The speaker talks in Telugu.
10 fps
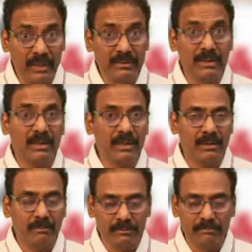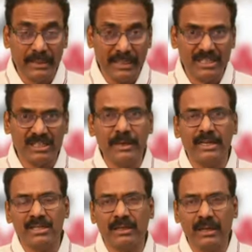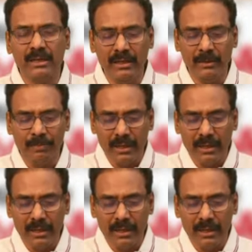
అంత పటిష్టమైన చట్టాన్ని